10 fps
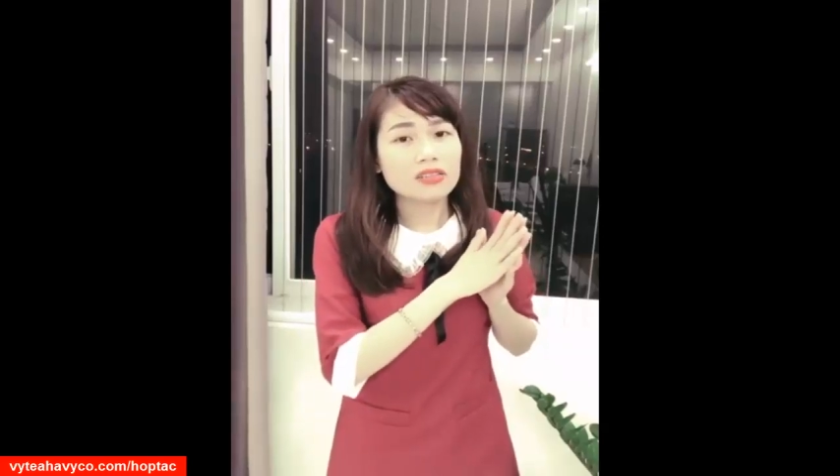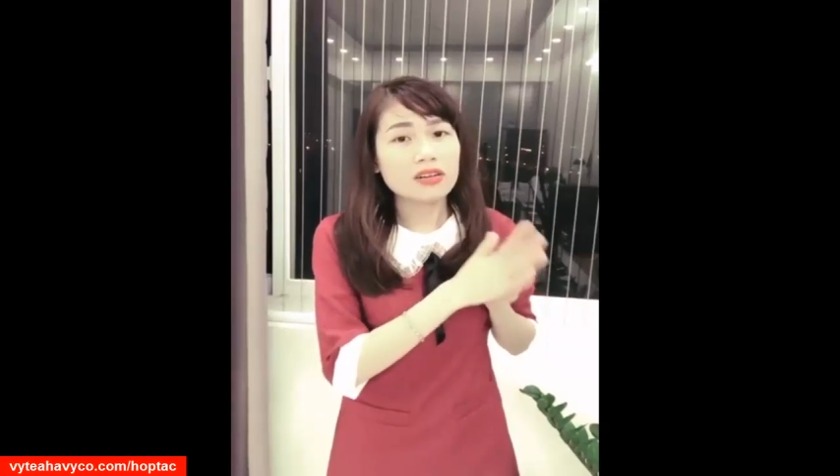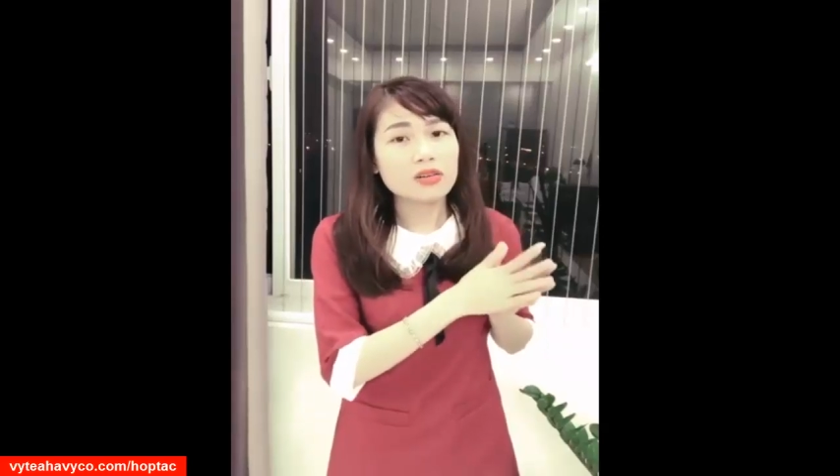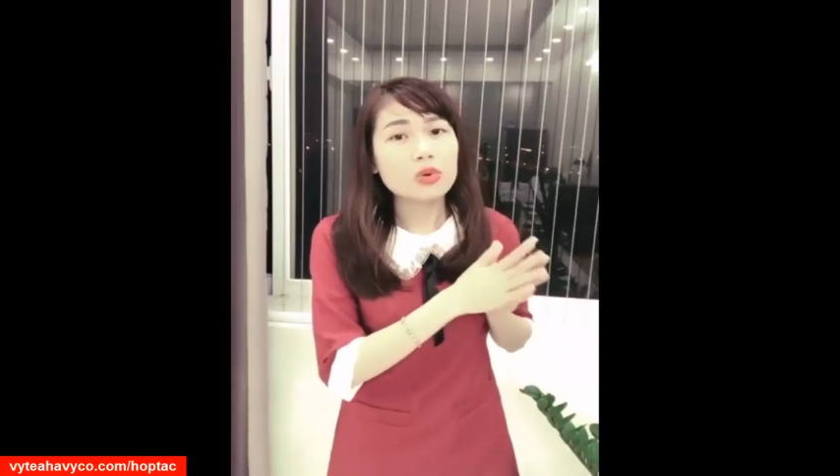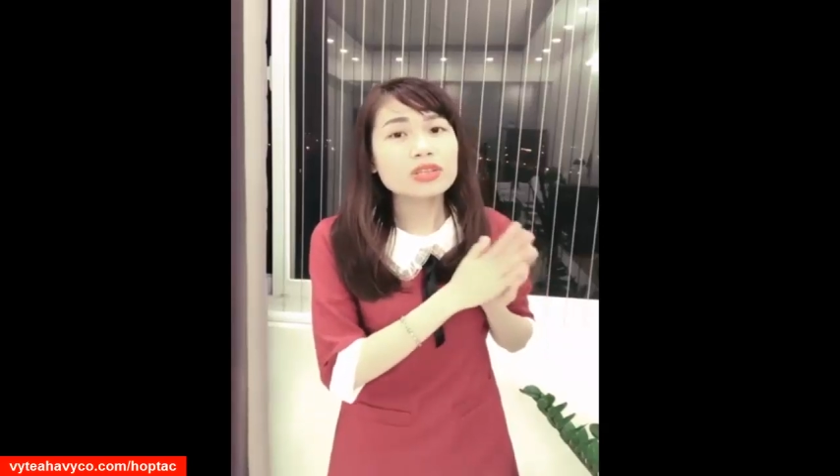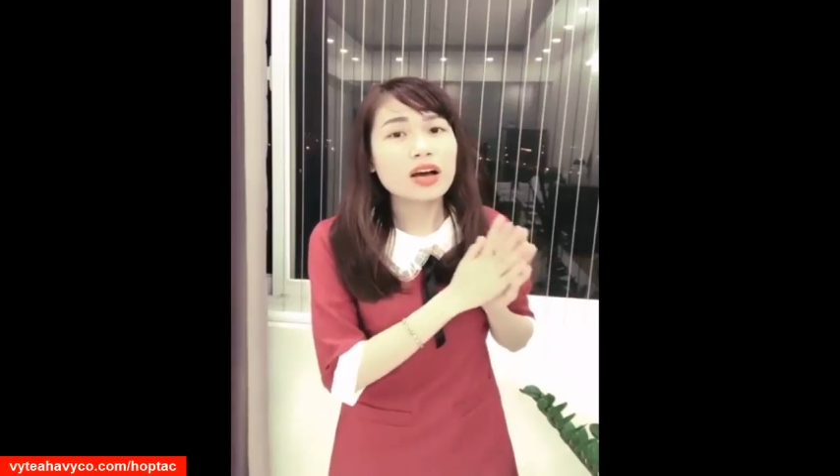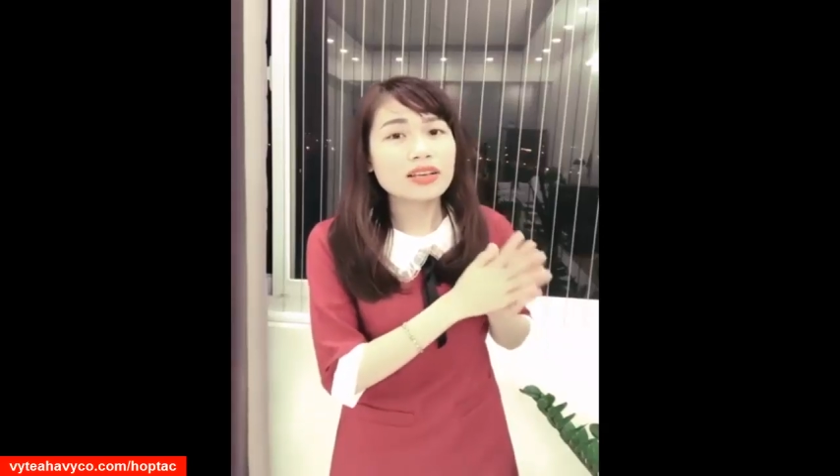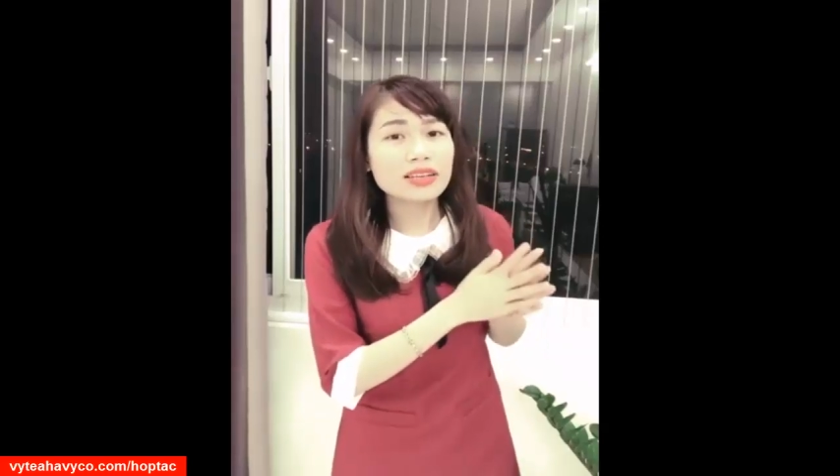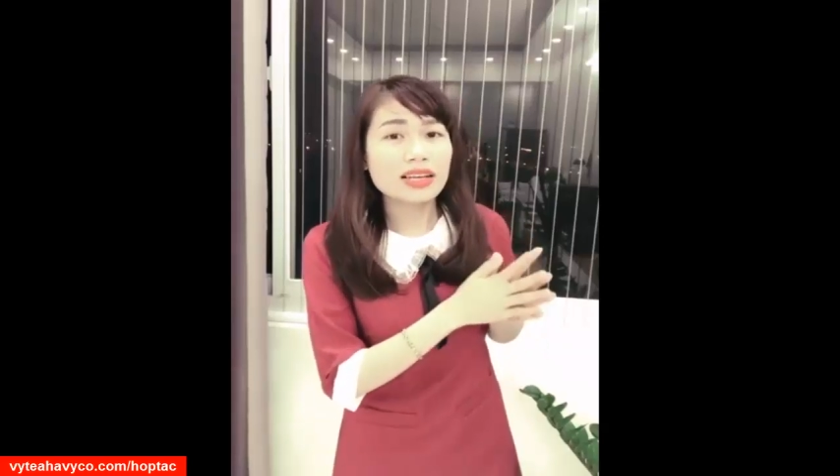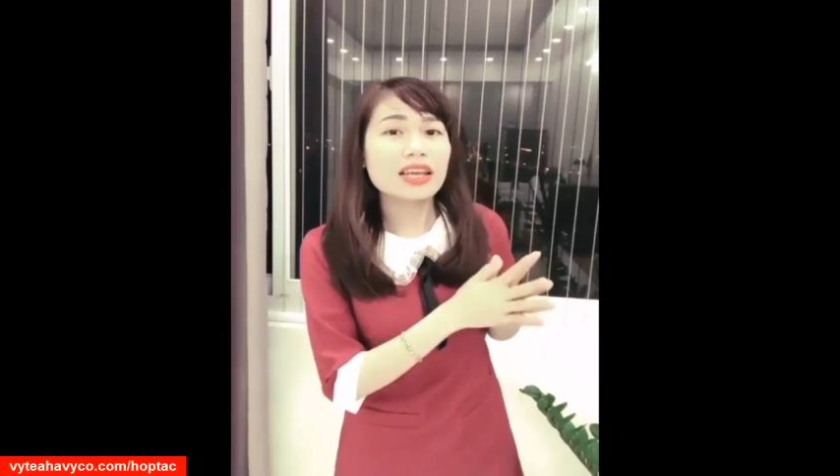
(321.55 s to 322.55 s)
thường lui
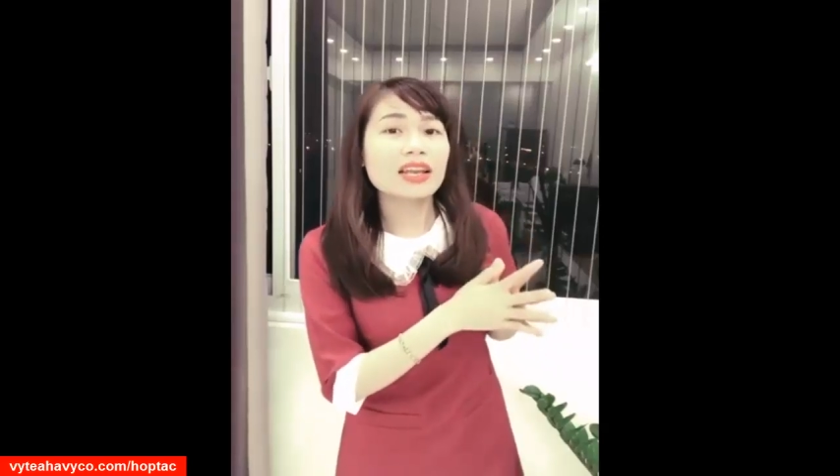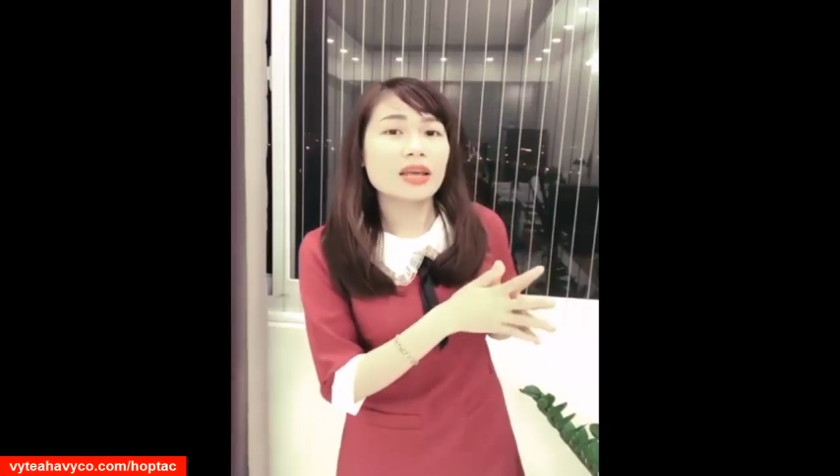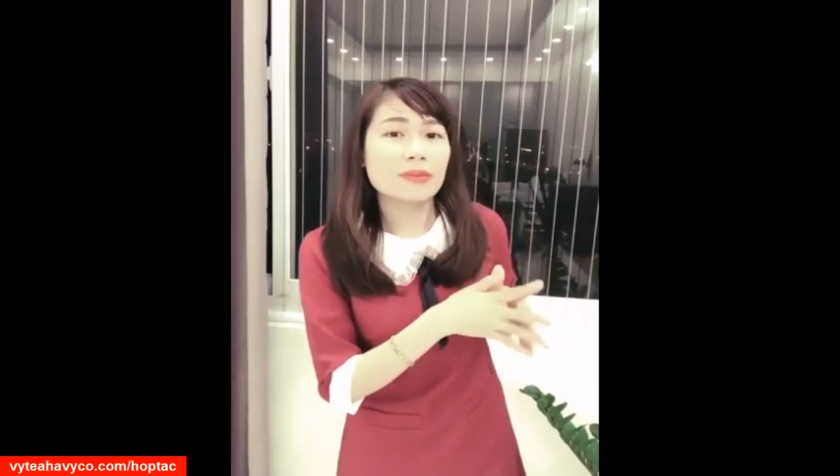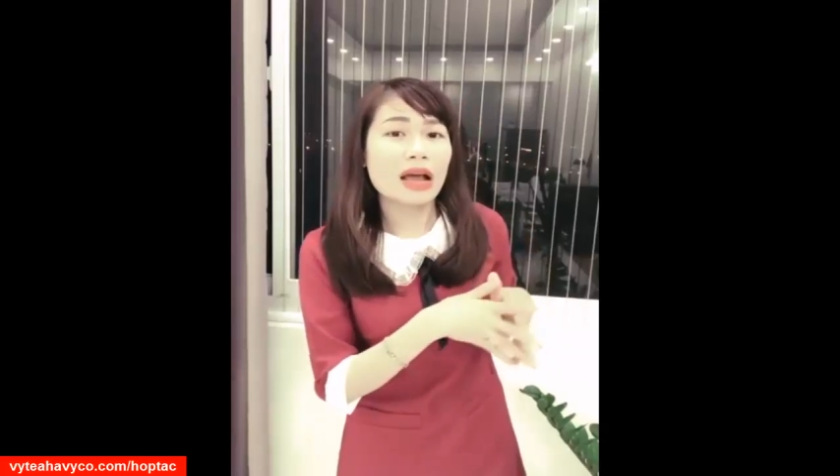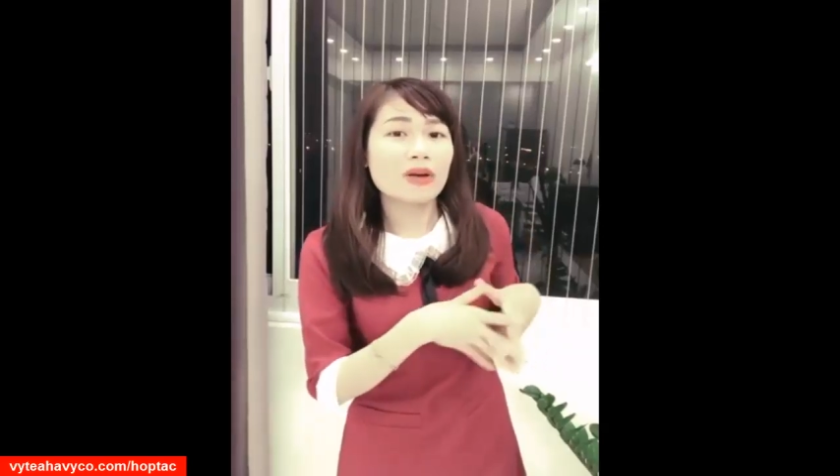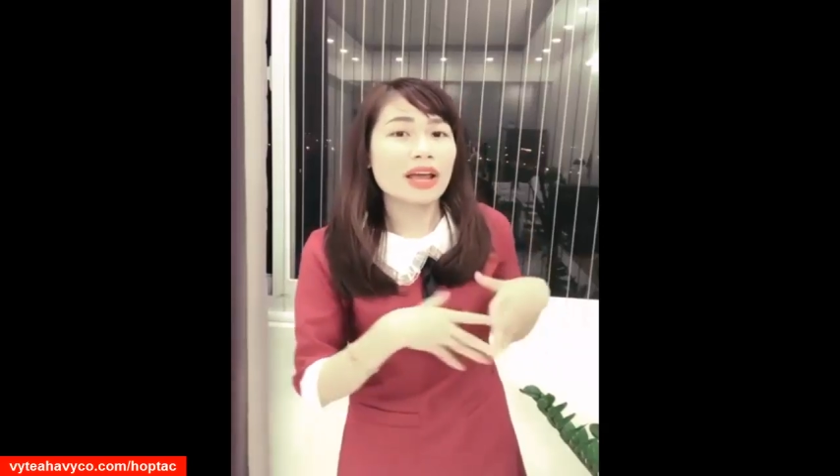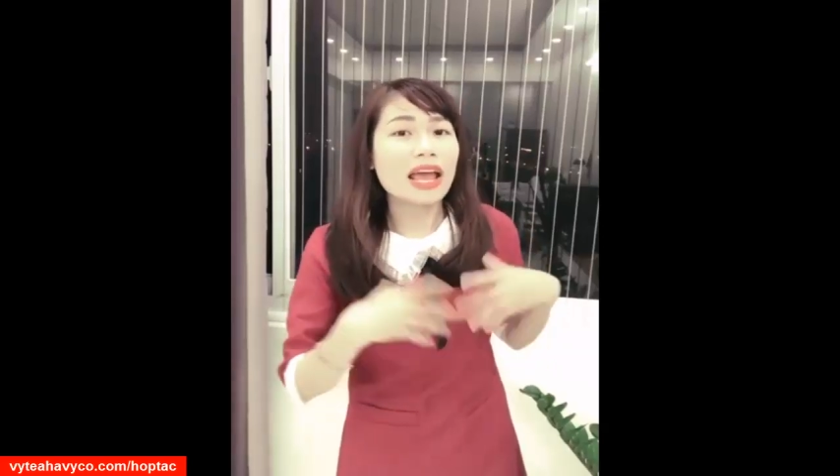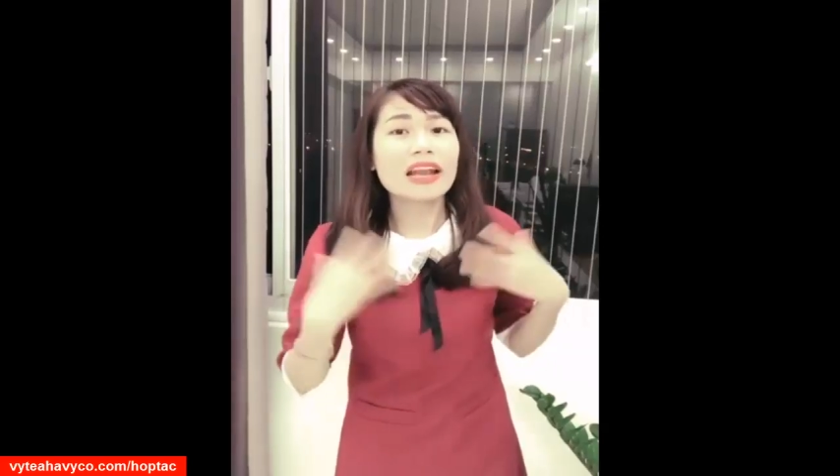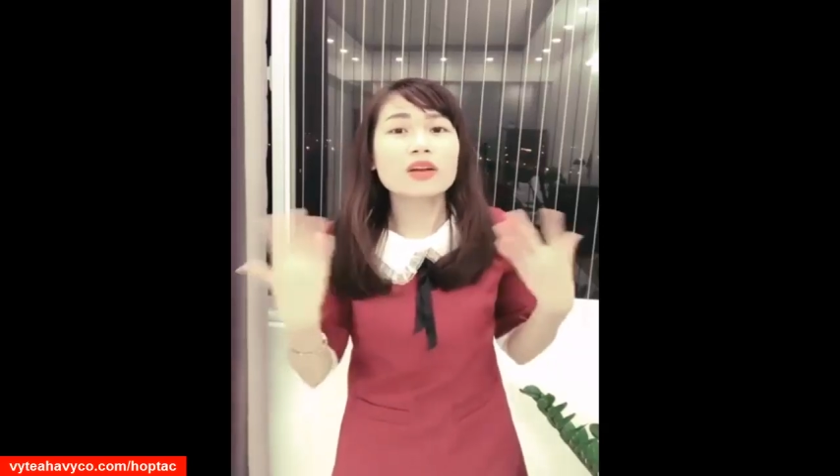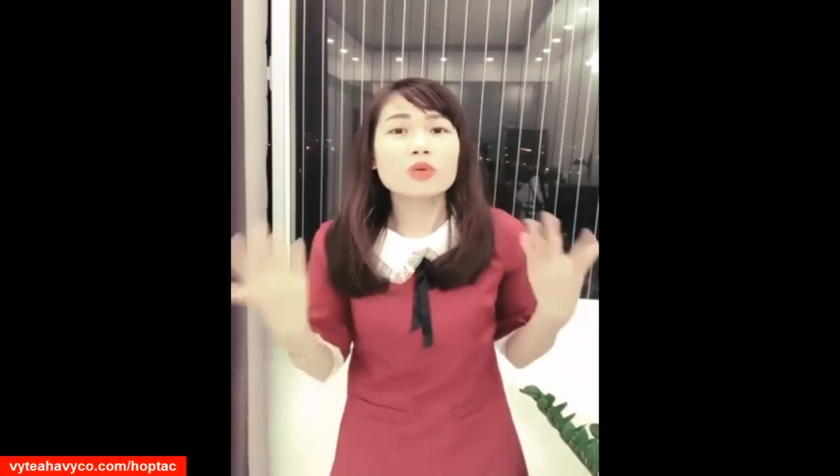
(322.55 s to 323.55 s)
tới những cái địa điểm nào đấy
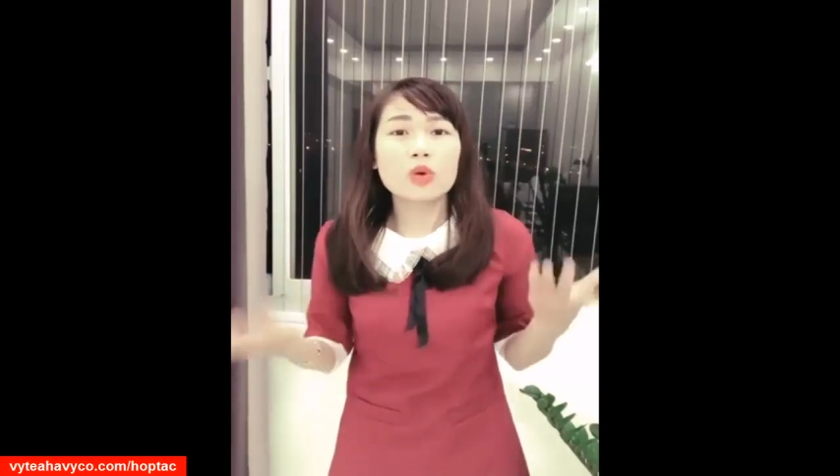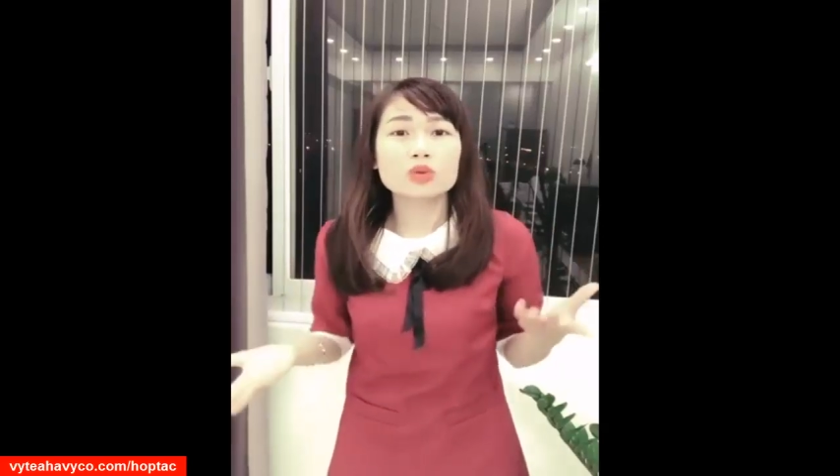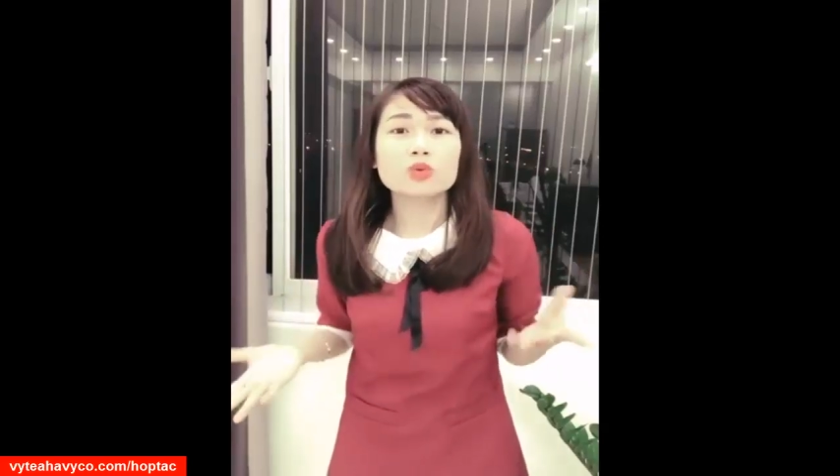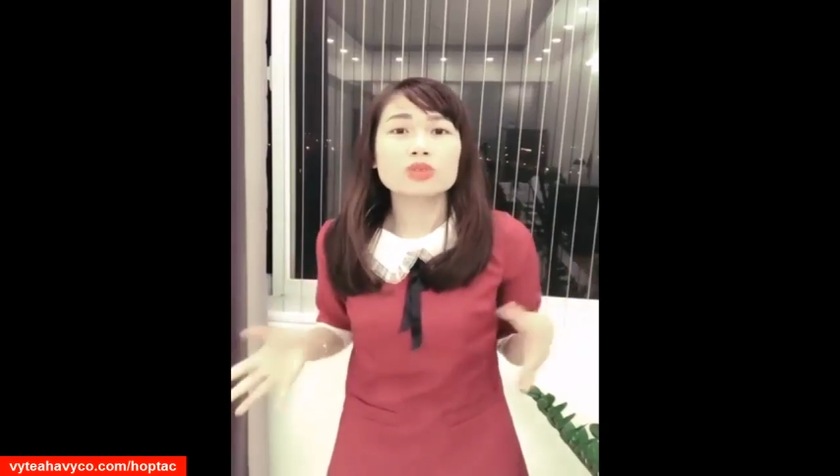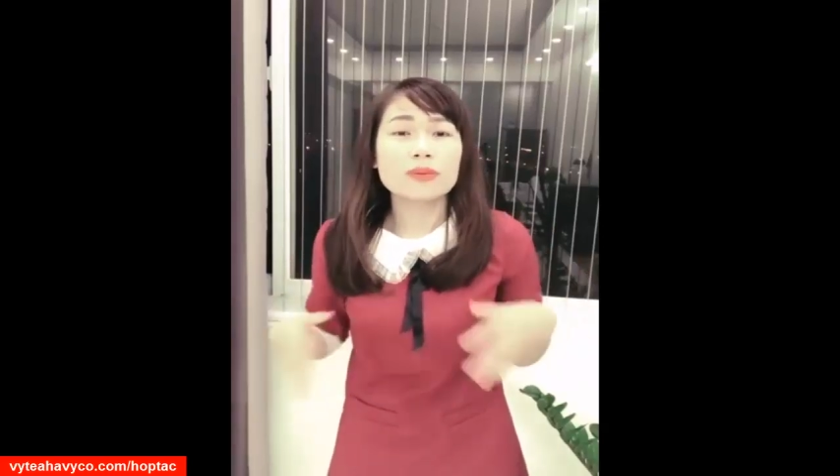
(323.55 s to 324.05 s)
ăn uống tụ